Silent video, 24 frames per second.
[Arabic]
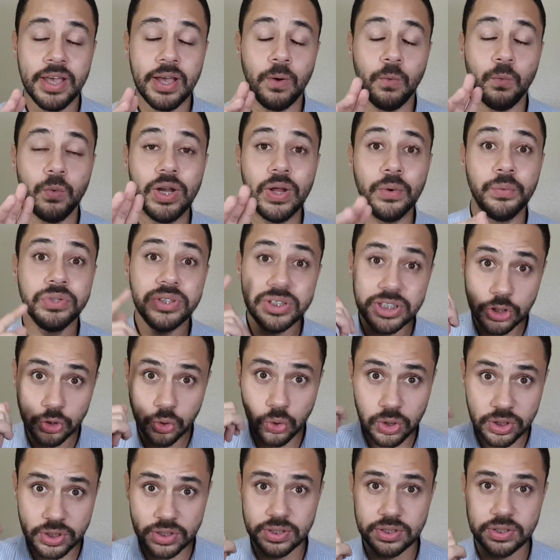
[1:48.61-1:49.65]
ولو انت
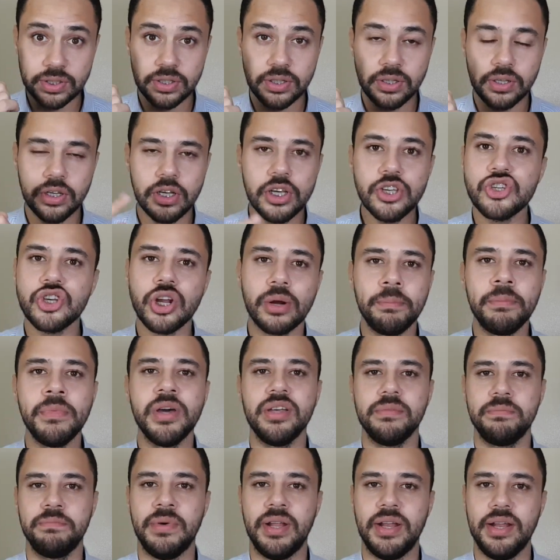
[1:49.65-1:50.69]
دخت اشرب ميه
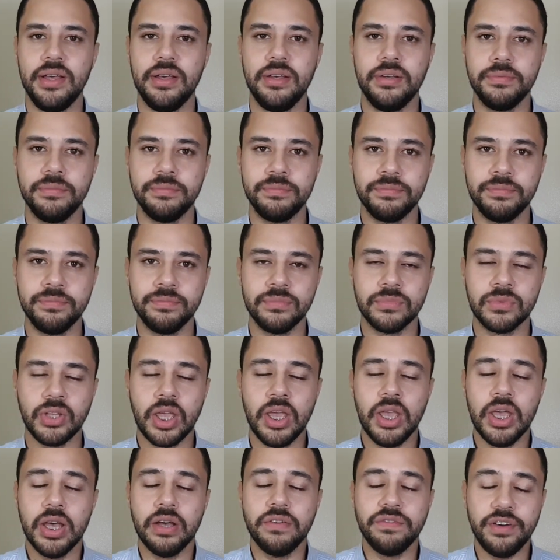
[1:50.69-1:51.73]
بملح
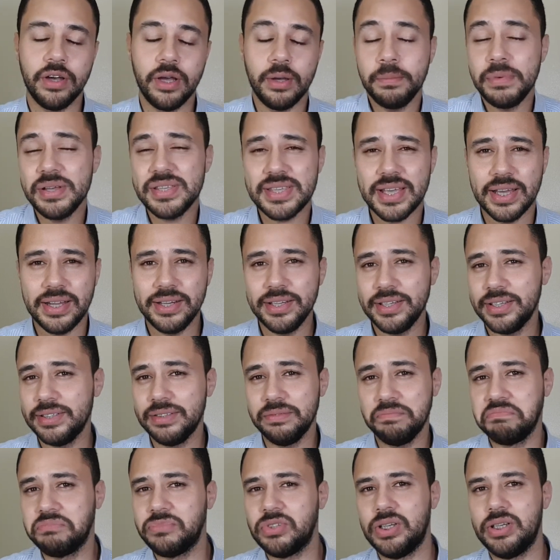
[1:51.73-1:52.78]
فبسال
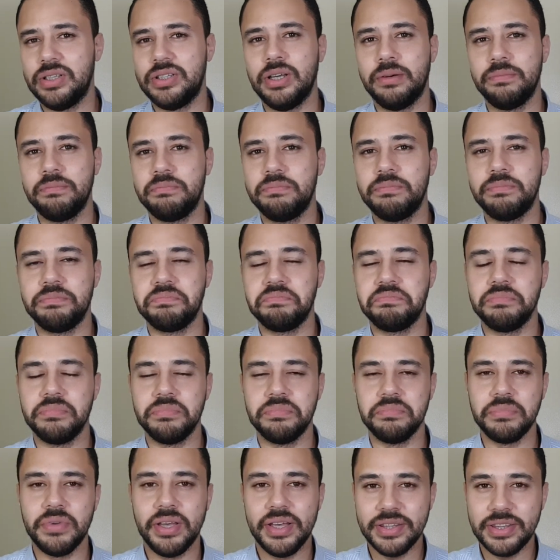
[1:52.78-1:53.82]
طب
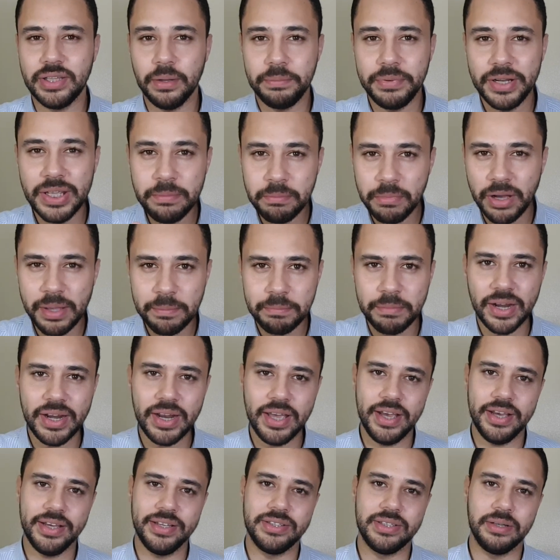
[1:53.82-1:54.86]
طب ليه ميه
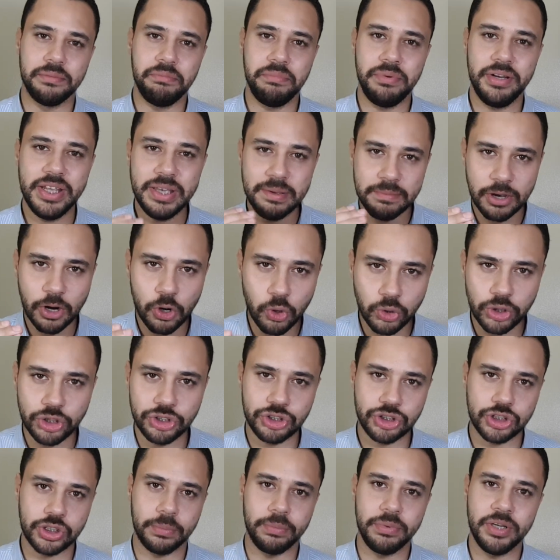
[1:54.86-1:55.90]
بملح طب ليه ما
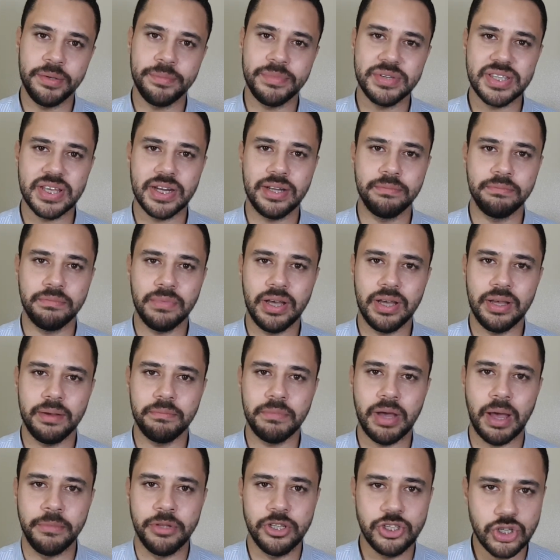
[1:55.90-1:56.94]
اكلش طب ليه مثلا
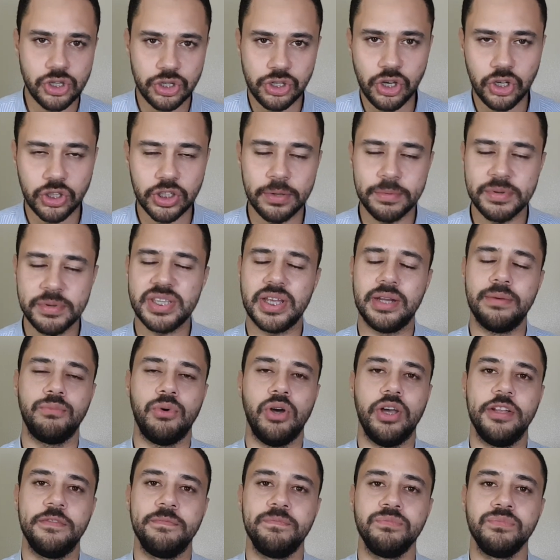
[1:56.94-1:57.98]
ما اعملش رياضه مثلا
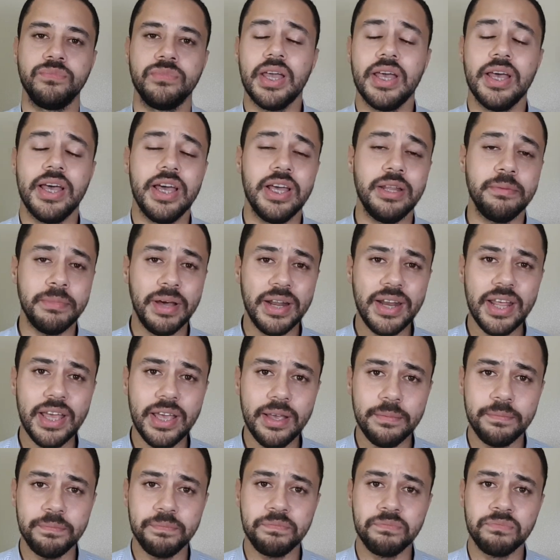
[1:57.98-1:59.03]
معينه
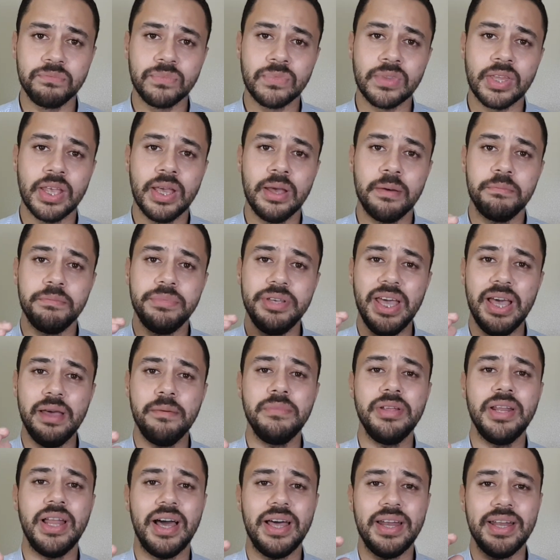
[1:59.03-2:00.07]
الملح
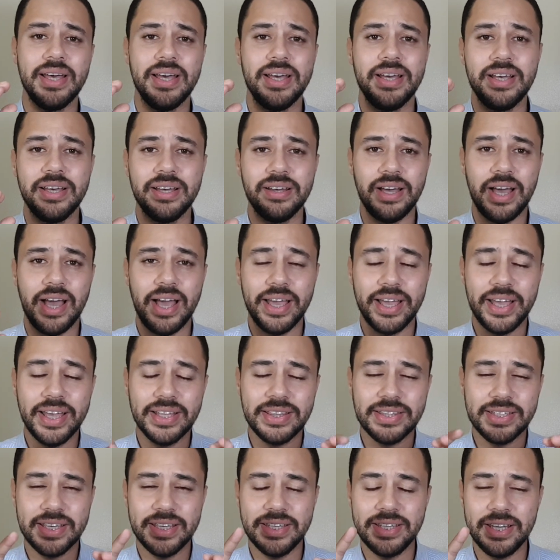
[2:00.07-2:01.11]
بيعمل على
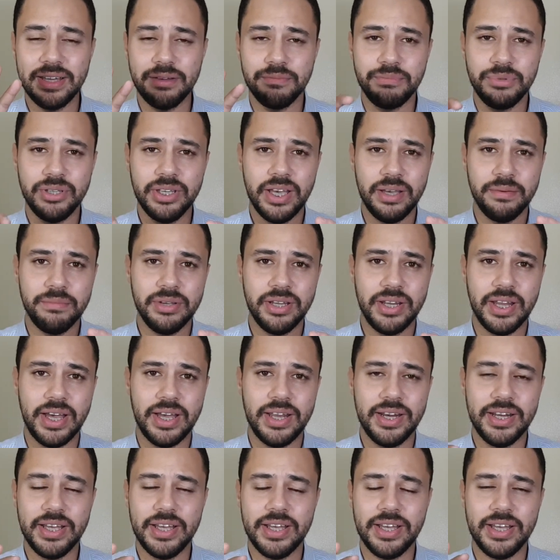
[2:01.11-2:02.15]
حاجات كده بيعمل
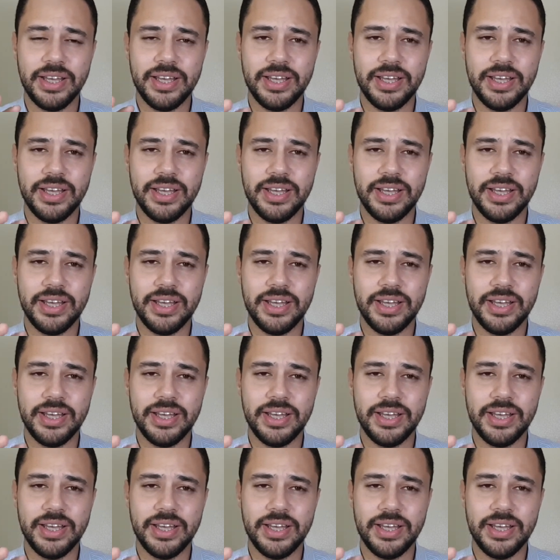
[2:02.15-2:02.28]
على